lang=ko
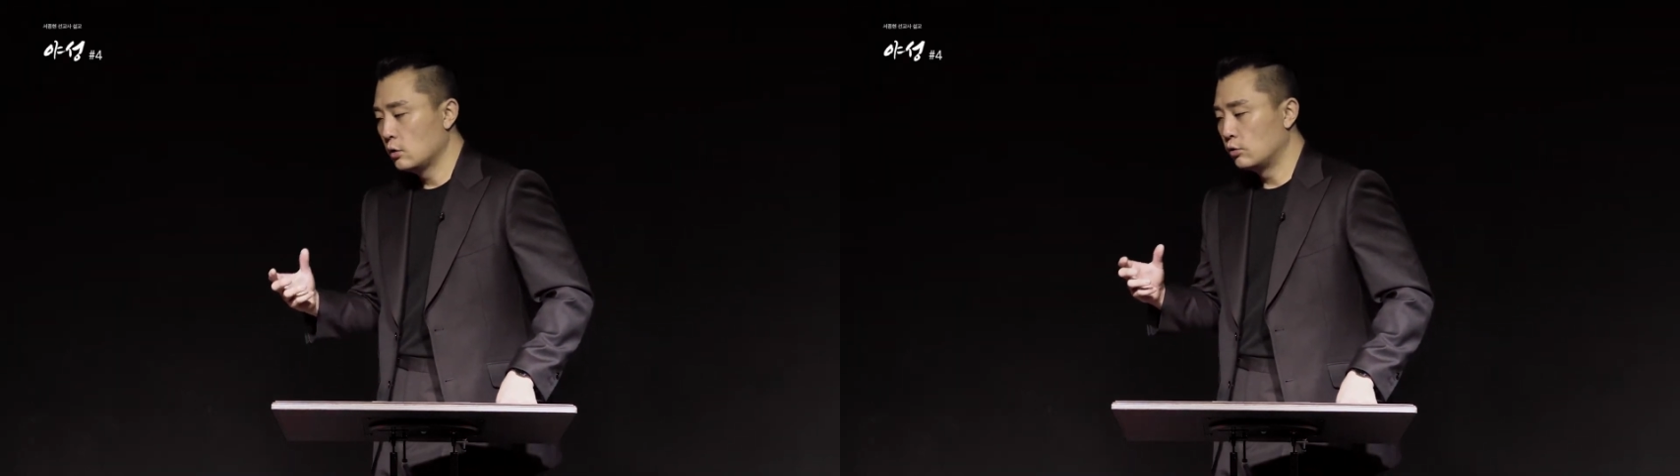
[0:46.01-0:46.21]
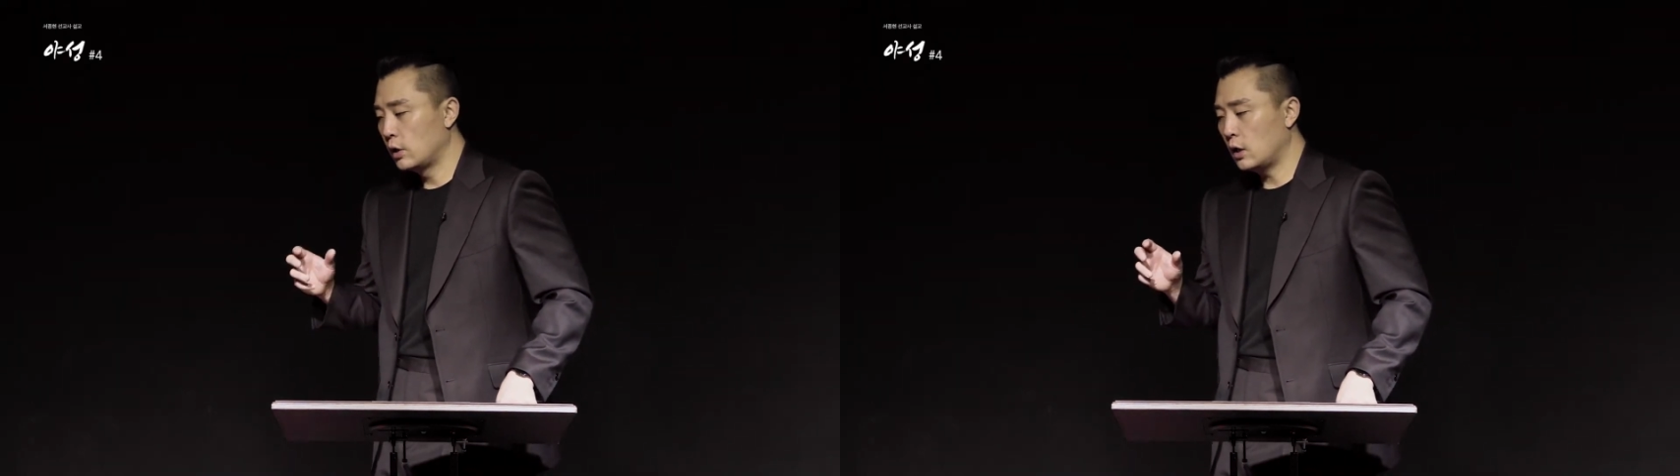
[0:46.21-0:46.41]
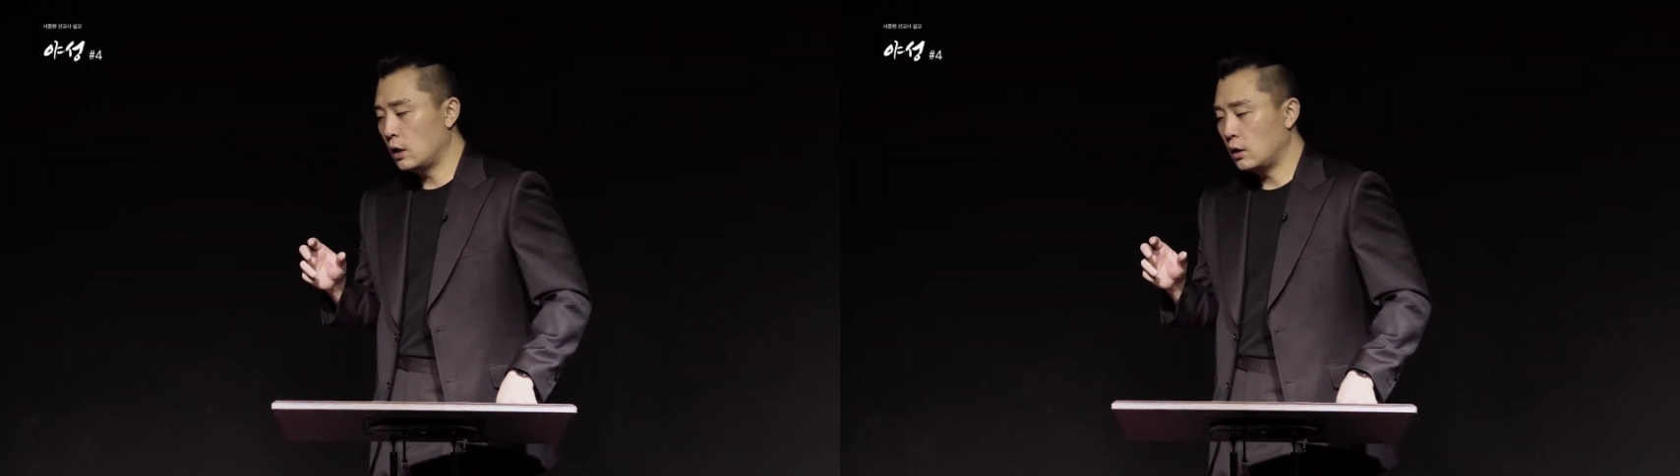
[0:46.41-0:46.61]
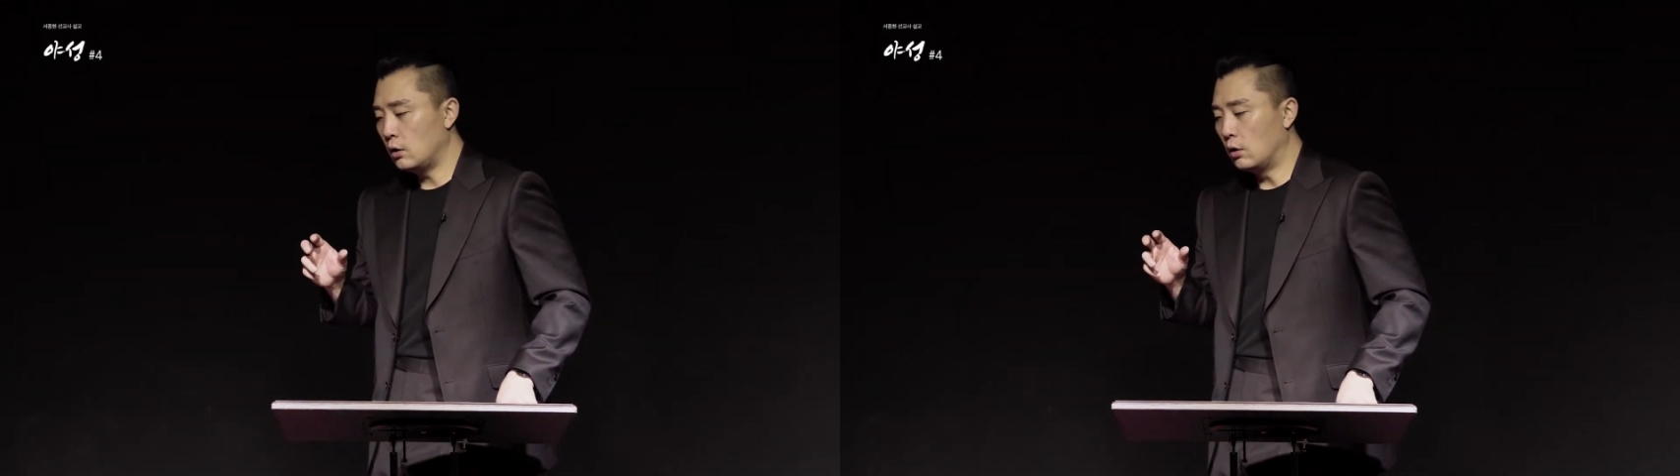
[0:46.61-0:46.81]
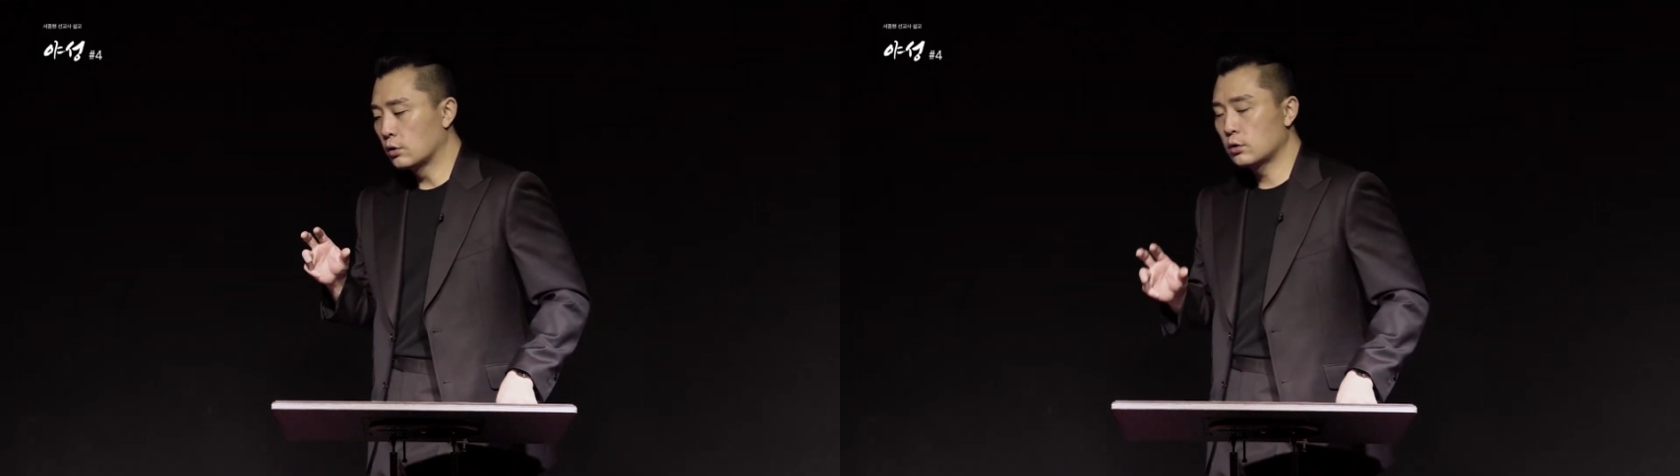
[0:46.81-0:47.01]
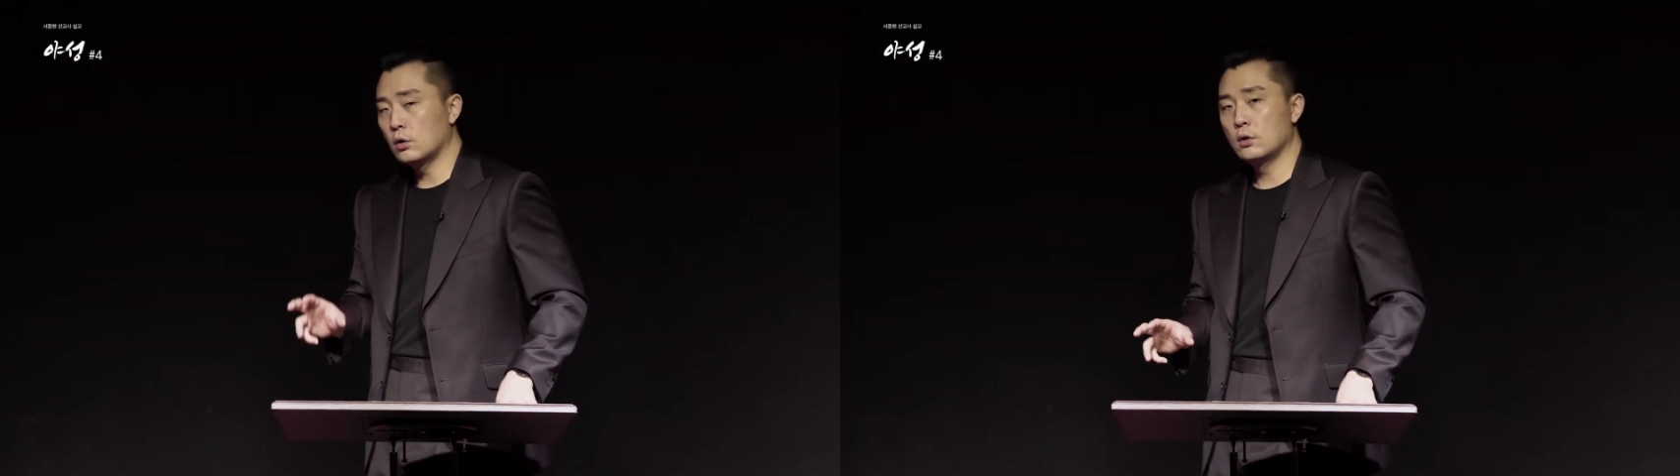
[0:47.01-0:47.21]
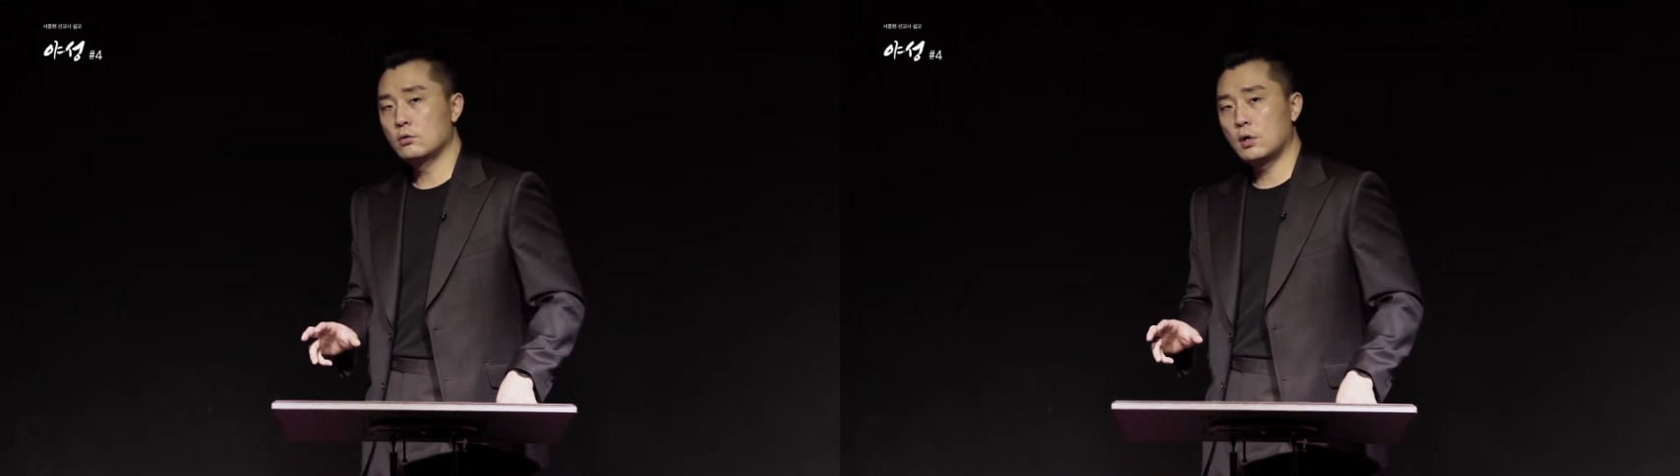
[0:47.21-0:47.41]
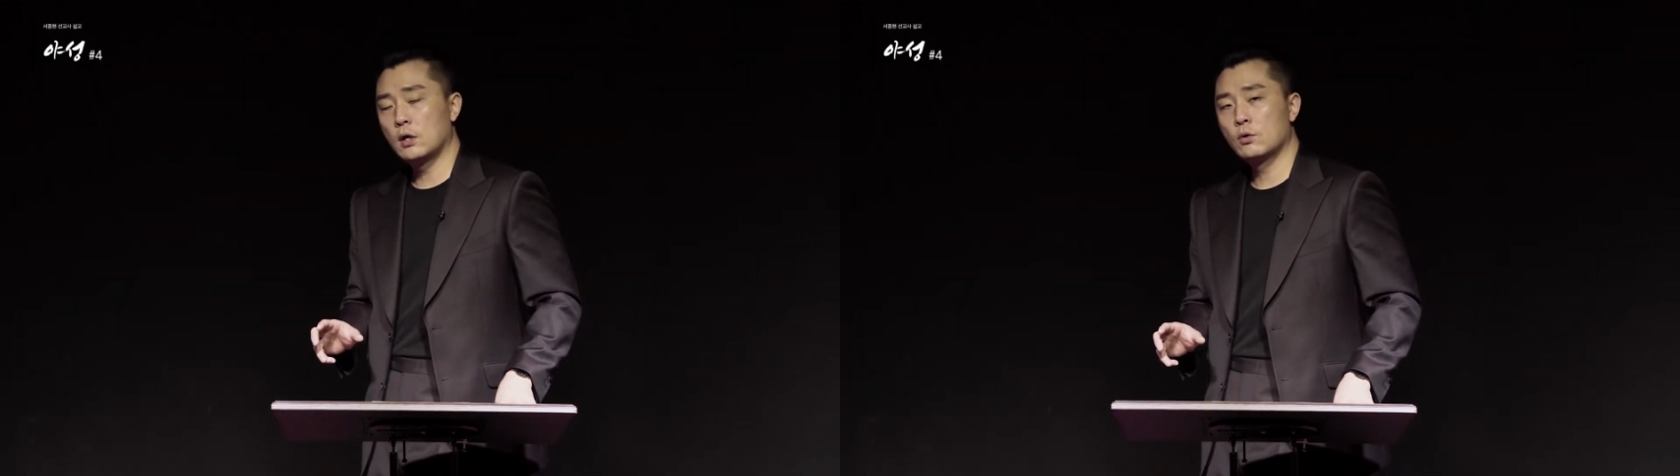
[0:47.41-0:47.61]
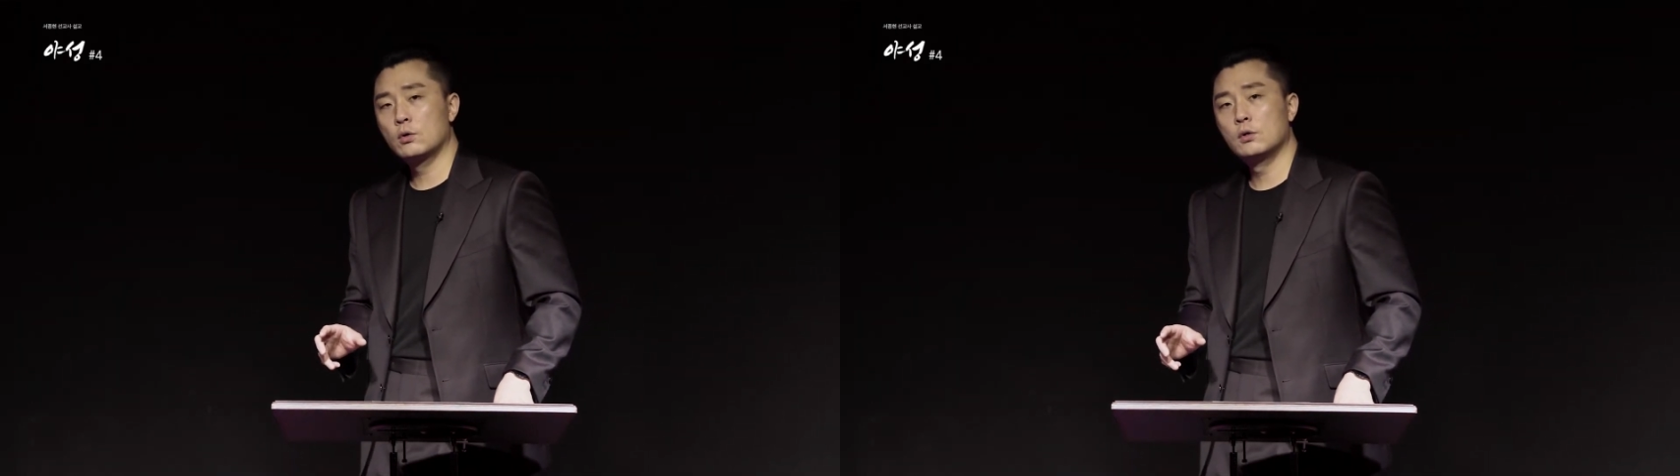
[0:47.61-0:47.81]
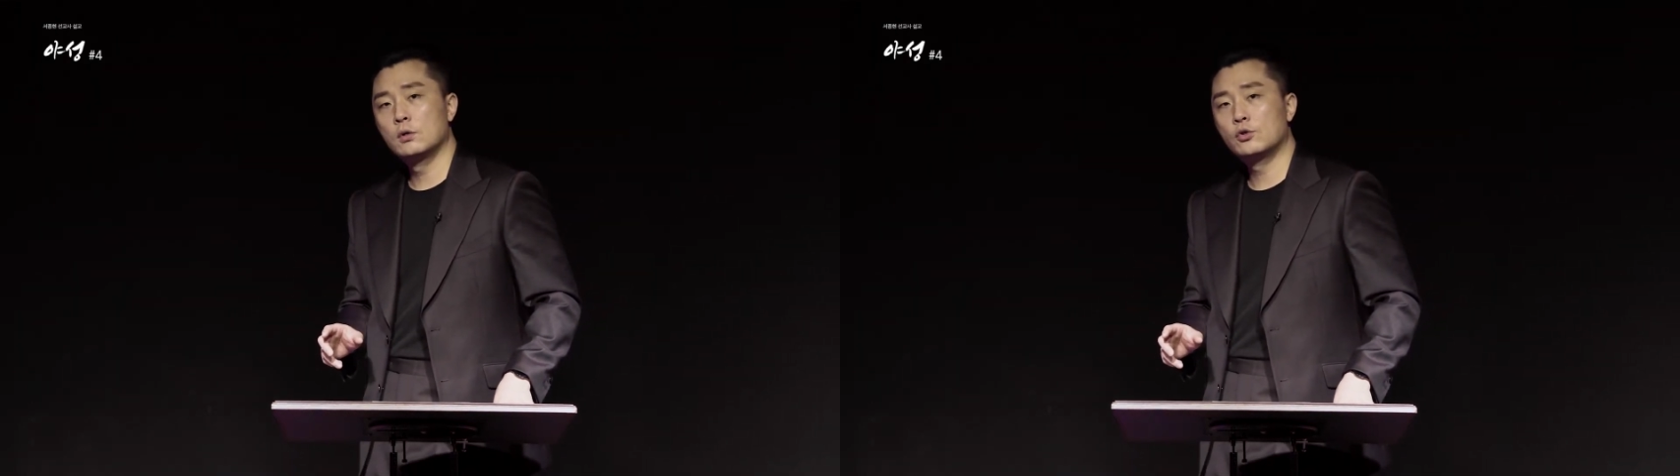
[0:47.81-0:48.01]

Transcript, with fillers: 우리가 어떤 태도를